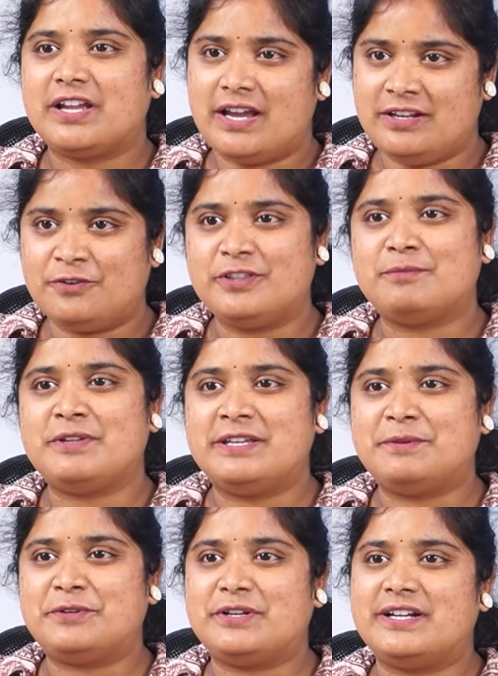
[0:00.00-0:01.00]
కానీ కొంతమంది
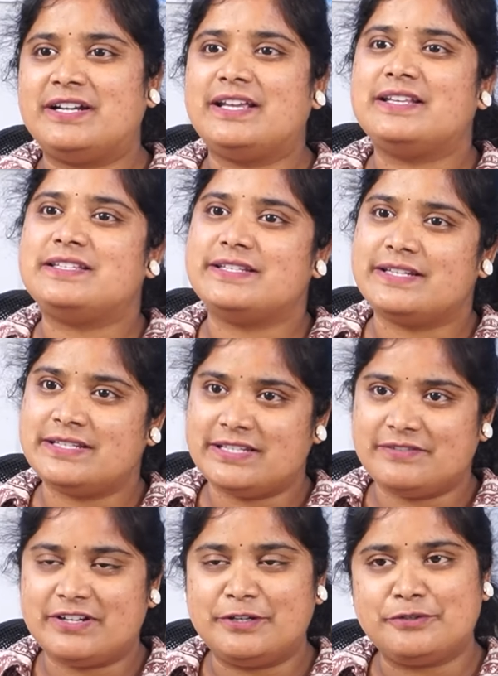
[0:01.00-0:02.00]
అంటే
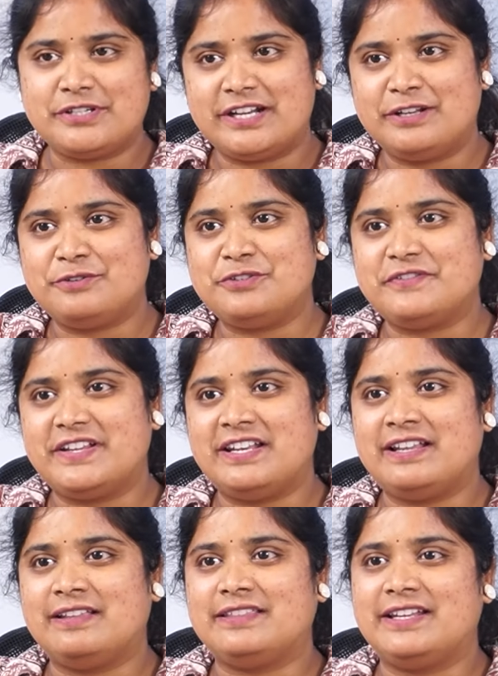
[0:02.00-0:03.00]
చిరంజీవి అడుగుజాడల నుంచి
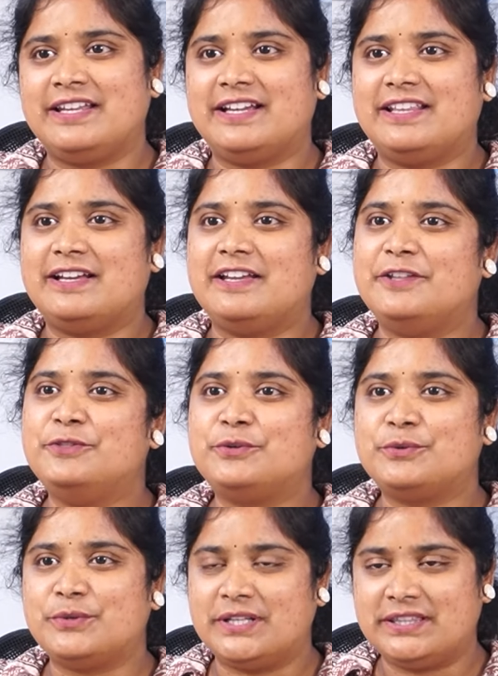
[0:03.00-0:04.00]
వెళ్ళిన అతనే కదా
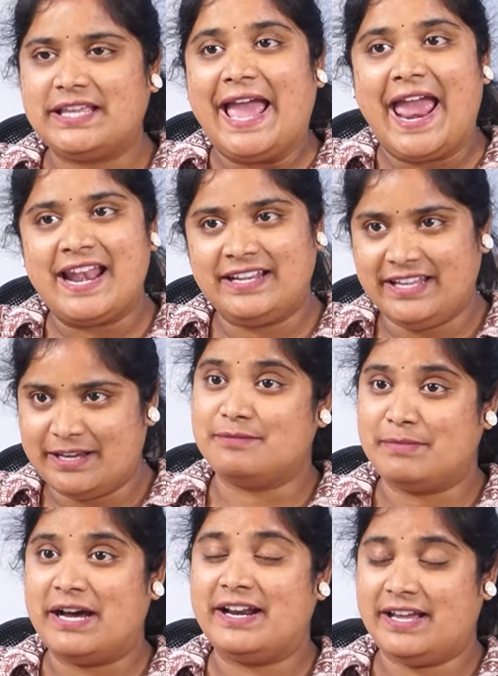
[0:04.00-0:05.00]
ఎందుకు అంత యాంటీగా
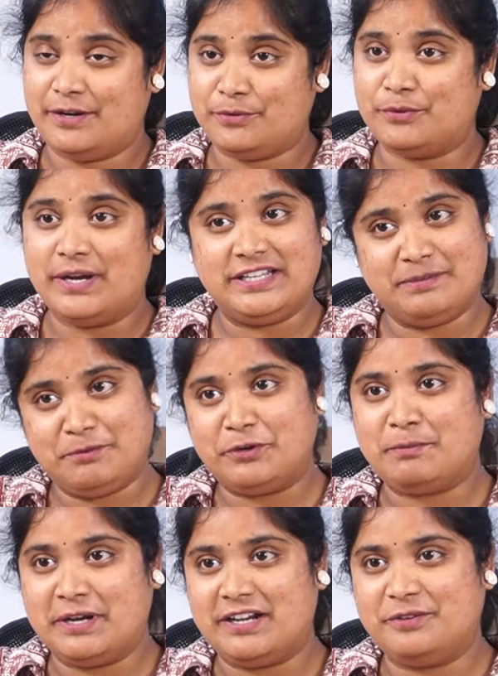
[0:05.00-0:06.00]
మారారు అని చెప్పి
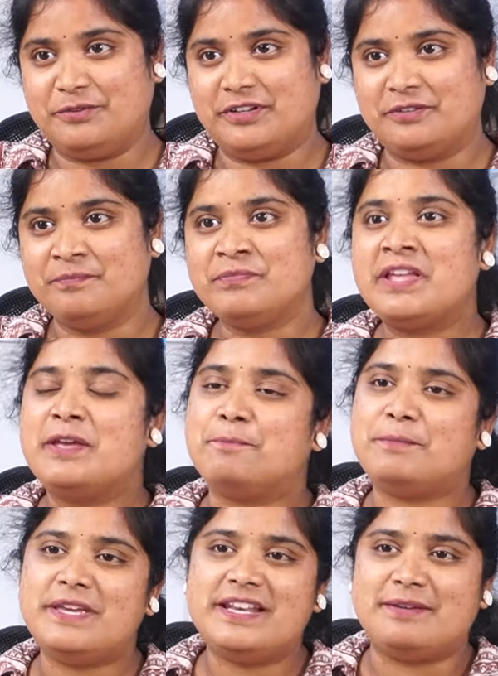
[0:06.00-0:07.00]
కూడా మాట్లాడుకుంటారు
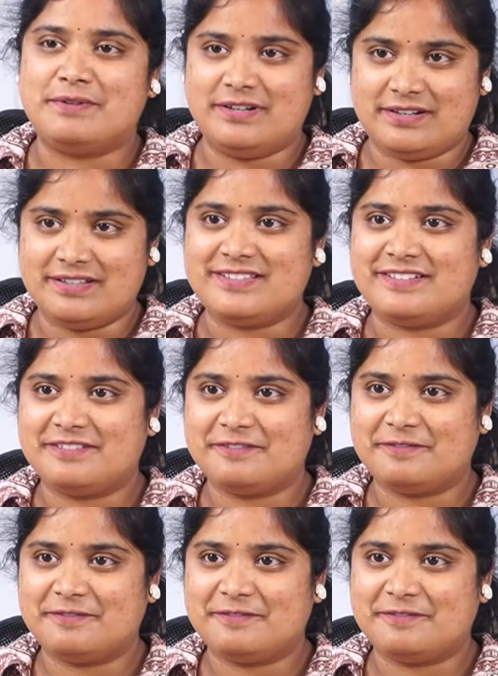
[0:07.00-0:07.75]
మీరేమంటారు అసలు